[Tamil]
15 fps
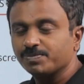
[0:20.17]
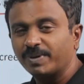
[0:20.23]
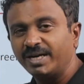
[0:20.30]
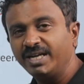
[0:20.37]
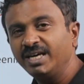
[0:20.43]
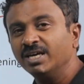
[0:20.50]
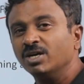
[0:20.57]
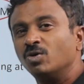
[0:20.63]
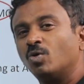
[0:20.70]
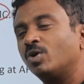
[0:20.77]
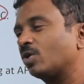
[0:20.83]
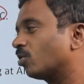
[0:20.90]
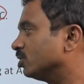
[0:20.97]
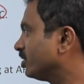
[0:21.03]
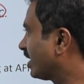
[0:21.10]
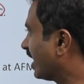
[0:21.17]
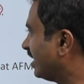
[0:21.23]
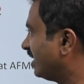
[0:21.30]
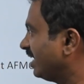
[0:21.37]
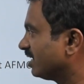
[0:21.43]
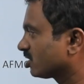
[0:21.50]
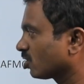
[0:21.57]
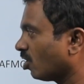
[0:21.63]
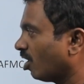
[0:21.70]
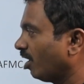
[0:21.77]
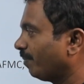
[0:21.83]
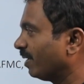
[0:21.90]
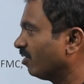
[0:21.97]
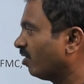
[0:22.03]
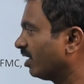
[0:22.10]
பண்ணி ஒரு கொஞ்சம் கேண்டிடேட்ஸ் கால்
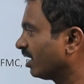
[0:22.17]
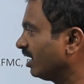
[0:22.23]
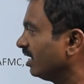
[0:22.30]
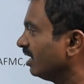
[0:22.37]
பண்ணுவாங்க